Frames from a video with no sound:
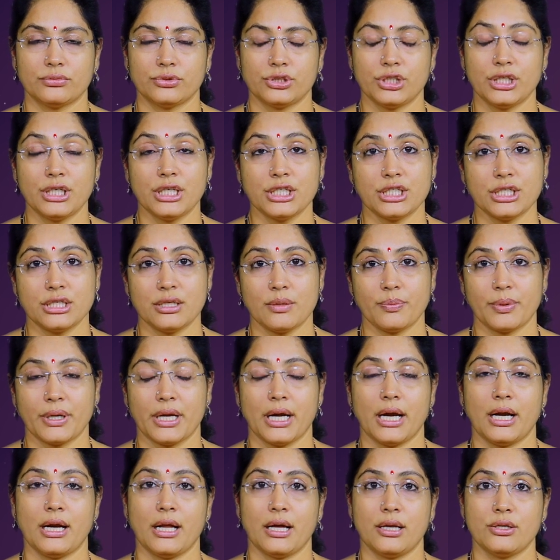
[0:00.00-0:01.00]
చిన్న చిన్న
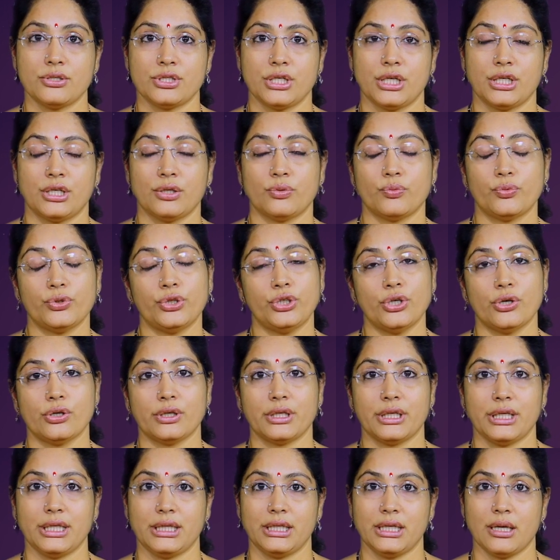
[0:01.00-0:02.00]
ప్రయాణాలు చేయటం ఉద్యోగ
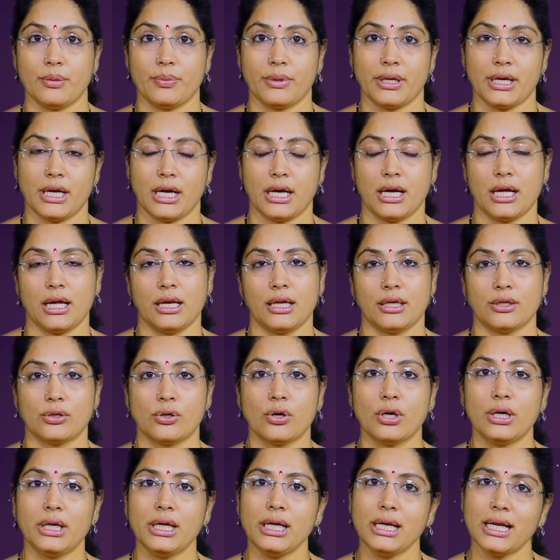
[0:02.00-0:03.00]
రీత్యా ప్రయాణాలు
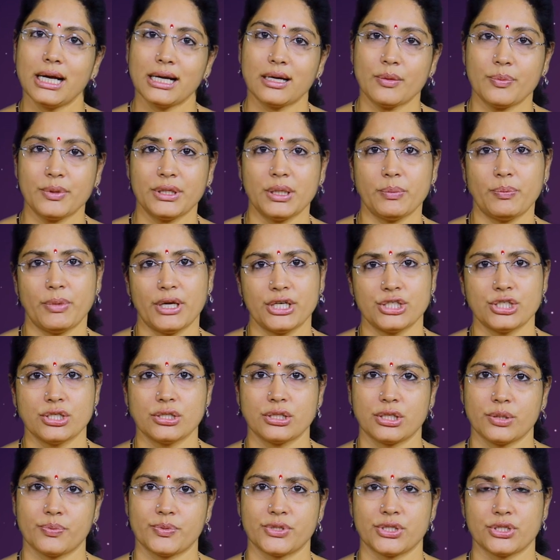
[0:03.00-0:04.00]
అనుకోండి లేకపోతే ప్లెజర్
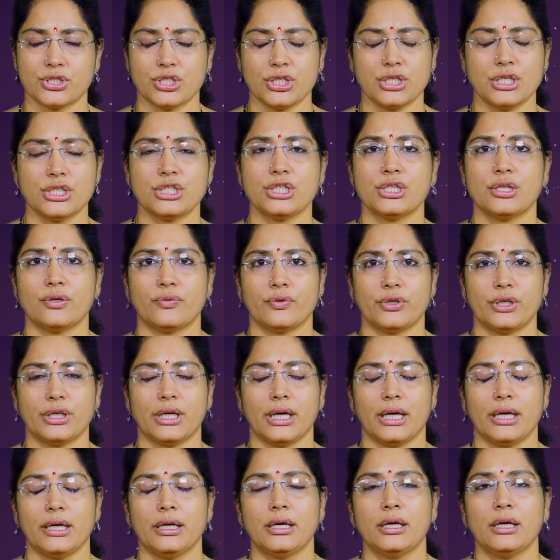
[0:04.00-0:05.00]
ట్రిప్స్ చిన్న చిన్నవి
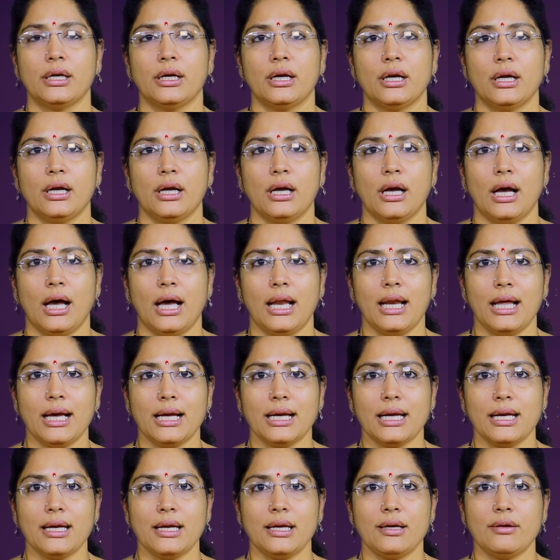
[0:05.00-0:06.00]
ఉంటాయి
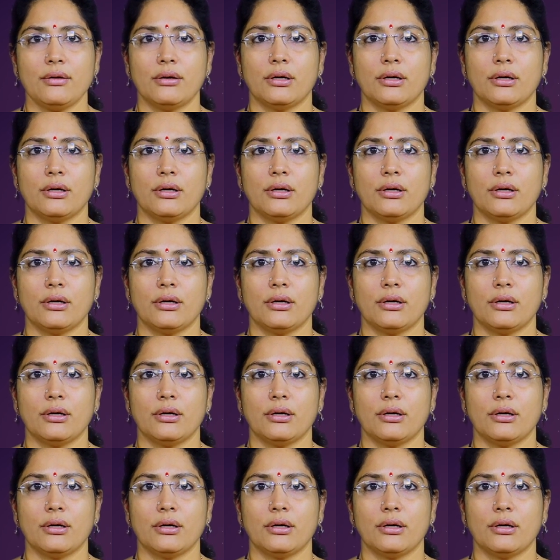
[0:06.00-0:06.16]
అలాగే